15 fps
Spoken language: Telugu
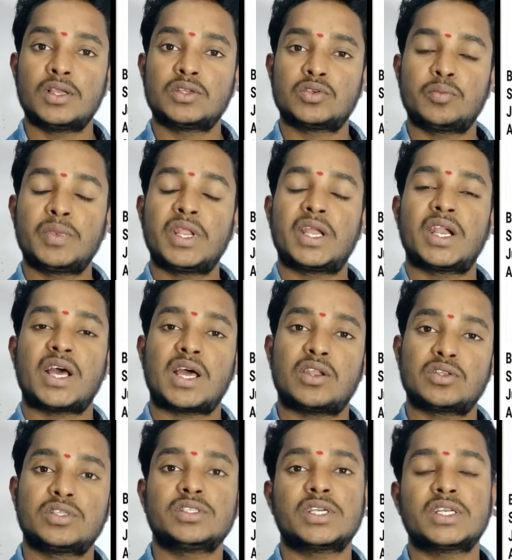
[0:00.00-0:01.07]
సో మీరు ఇక్కడ
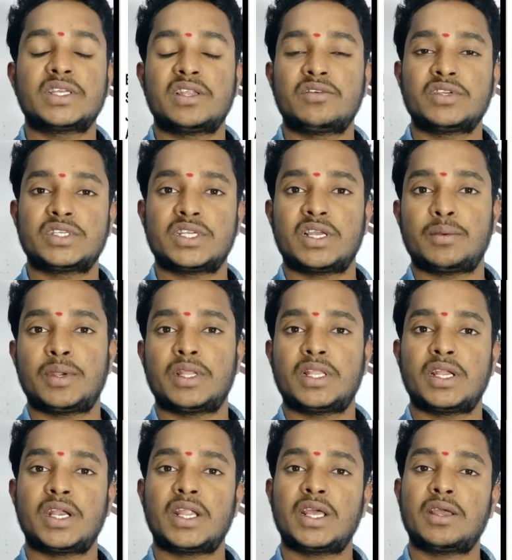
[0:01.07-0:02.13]
ఆలోచించాల్సిన విషయం
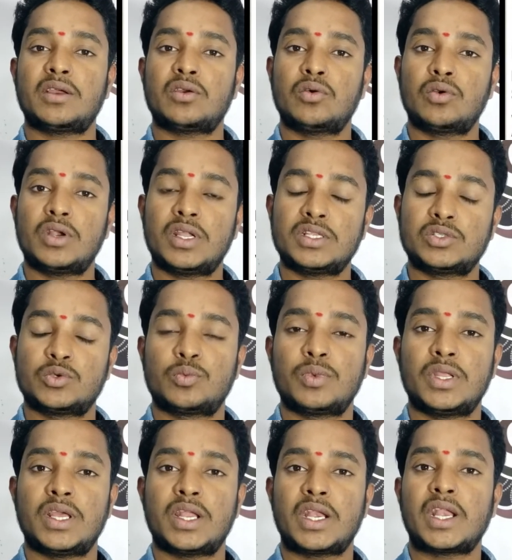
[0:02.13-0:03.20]
ఏంటంటే గోల్డెన్
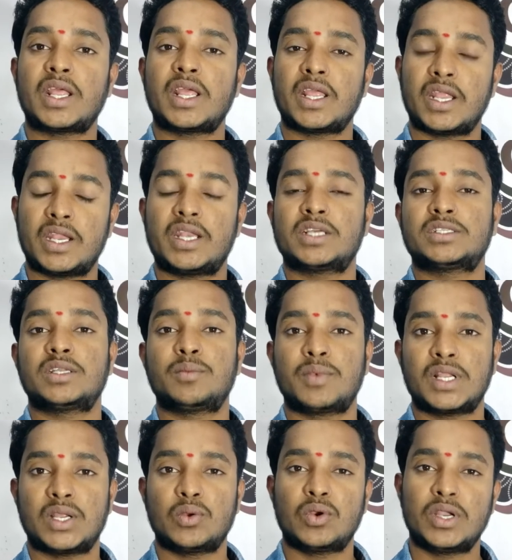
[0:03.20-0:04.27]
జూబ్లీ అంటే ఏంటి అసలు
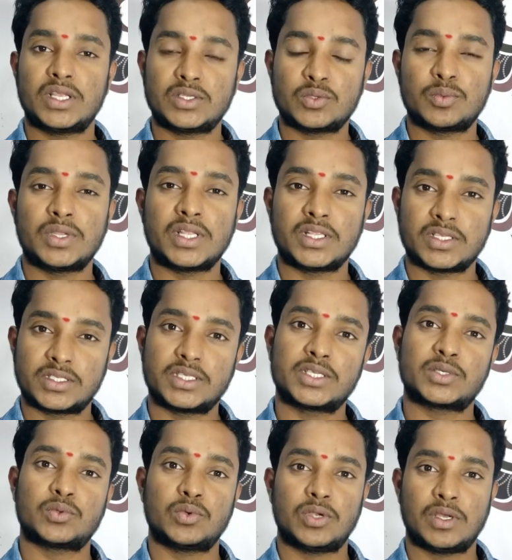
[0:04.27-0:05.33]
మనం గోల్డెన్ జూబ్లీ ఎందుకు
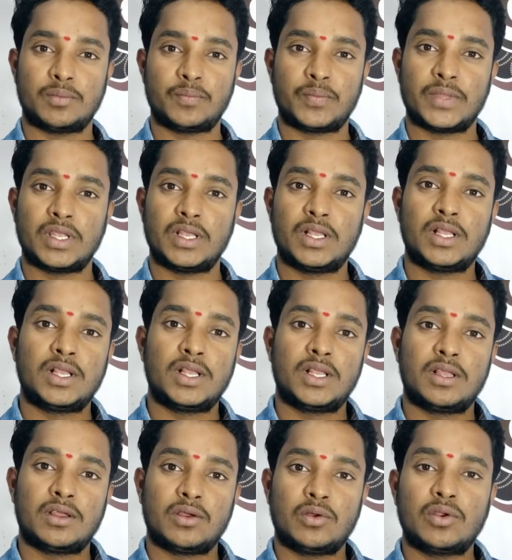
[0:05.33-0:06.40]
చేసుకుంటాం
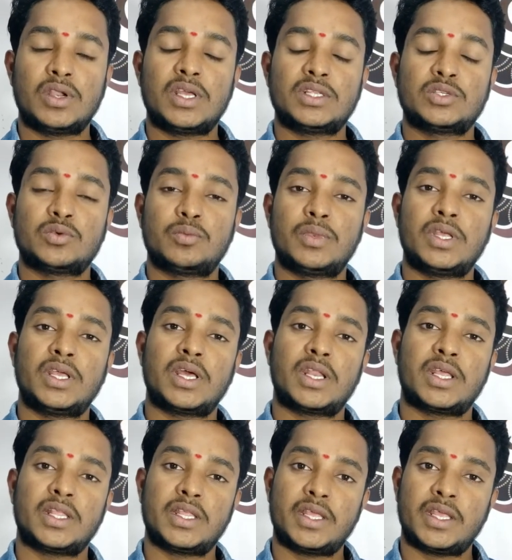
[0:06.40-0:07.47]
గోల్డెన్ జూబ్లీ
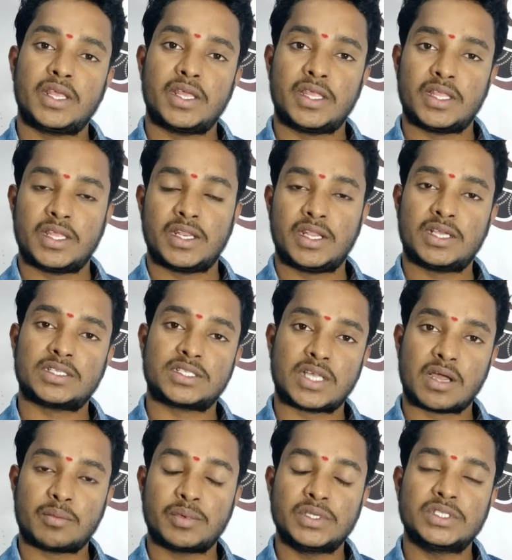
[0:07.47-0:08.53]
అనేది ఏదైనా
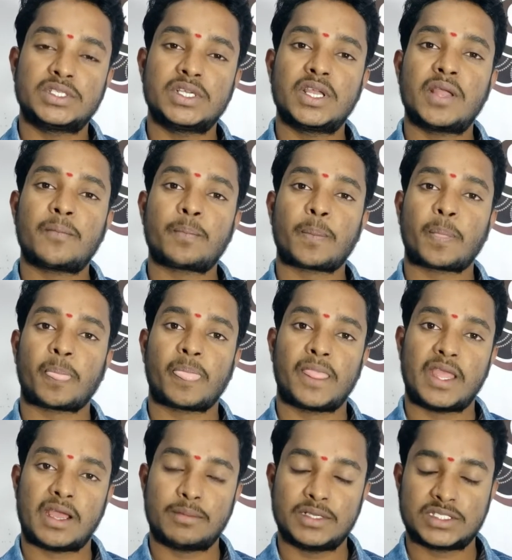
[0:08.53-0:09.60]
స్థాపించి
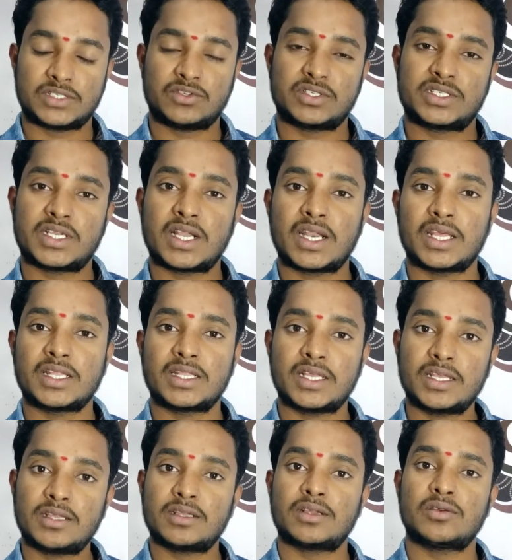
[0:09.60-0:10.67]
యాభై సంవత్సరాలు అయితే
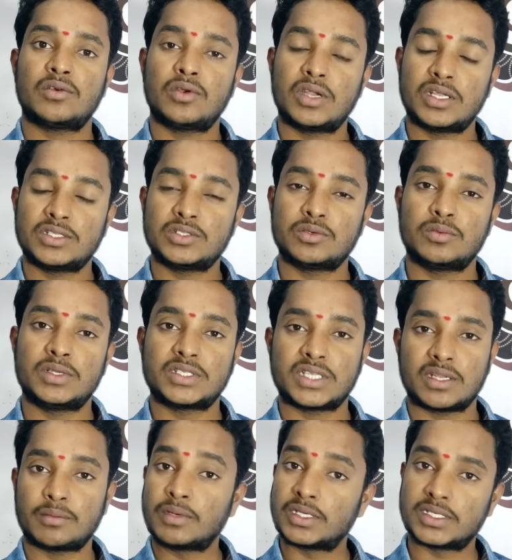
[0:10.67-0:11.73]
గోల్డెన్ జూబ్లీ
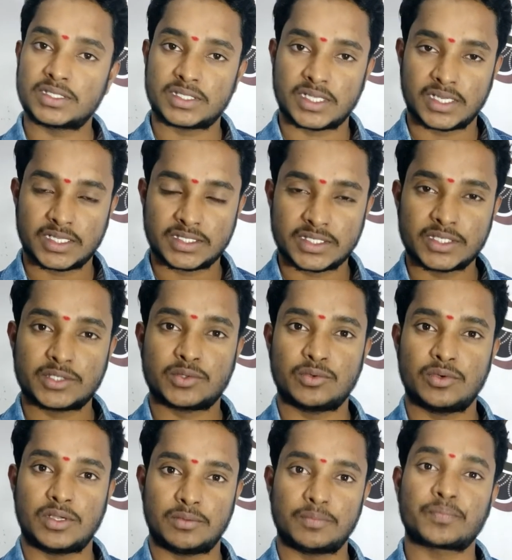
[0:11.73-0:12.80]
సెలబ్రేషన్స్ అనేది
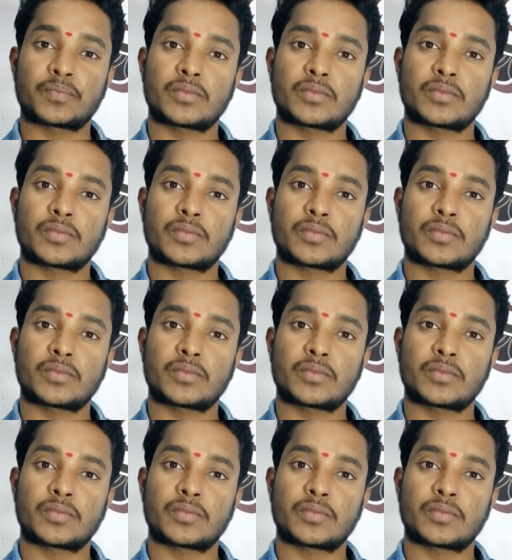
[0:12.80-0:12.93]
చేసుకుంటాం